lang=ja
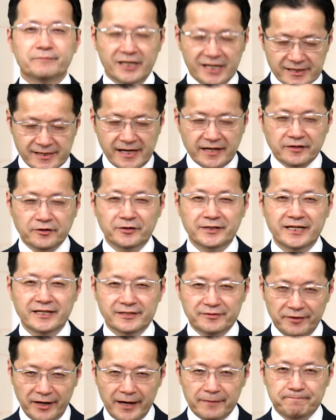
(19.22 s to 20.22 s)
皆さんこんに
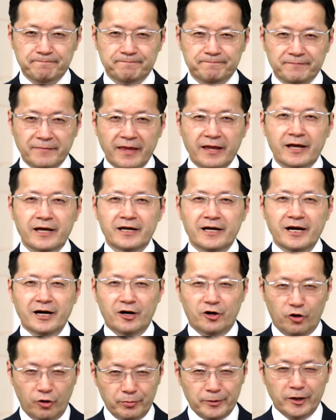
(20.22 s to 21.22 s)
ちは
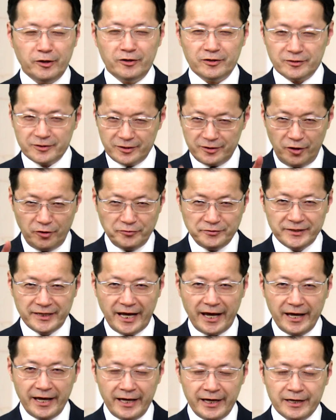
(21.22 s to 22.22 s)
ほぼ5分
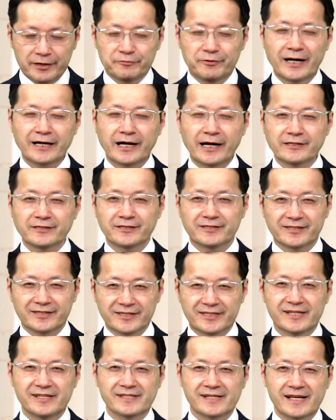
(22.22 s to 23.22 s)
でわかる
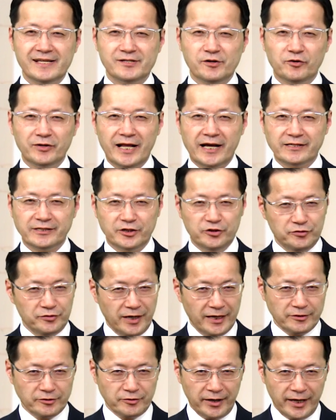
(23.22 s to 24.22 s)
人生相談
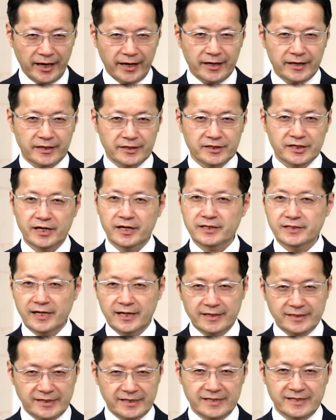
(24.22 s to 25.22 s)
Q&A 幸せ
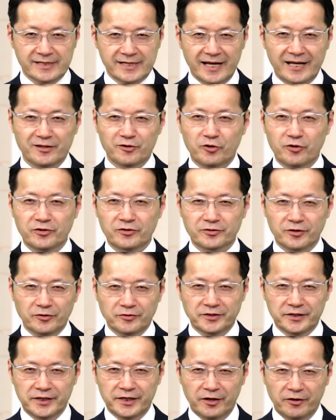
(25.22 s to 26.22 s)
な人生の
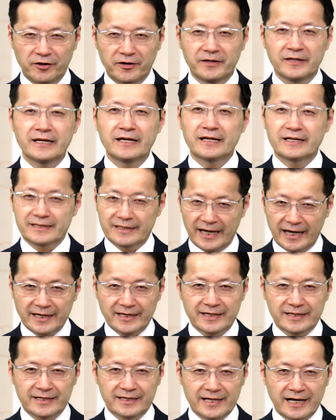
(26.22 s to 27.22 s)
極意の
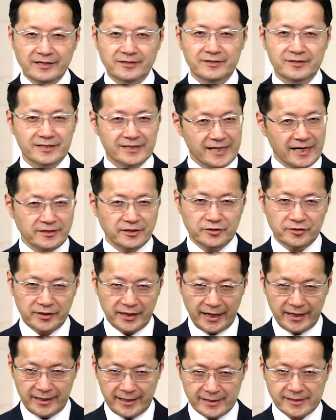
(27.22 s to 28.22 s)
第130
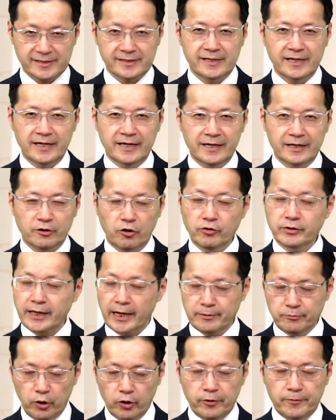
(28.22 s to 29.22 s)
回です今
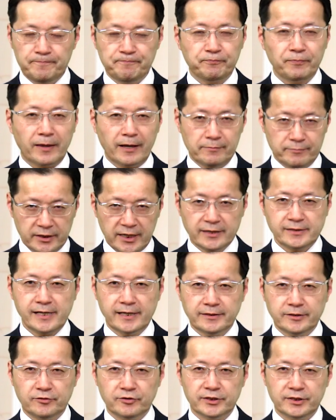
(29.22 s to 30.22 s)
回も皆さ
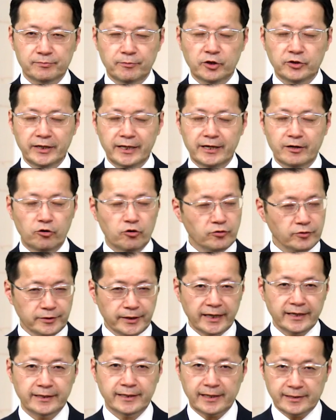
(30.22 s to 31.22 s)
んの質問にお
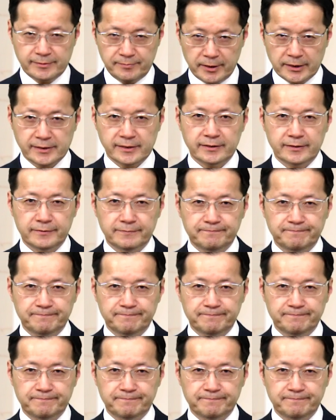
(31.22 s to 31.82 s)
答えいたします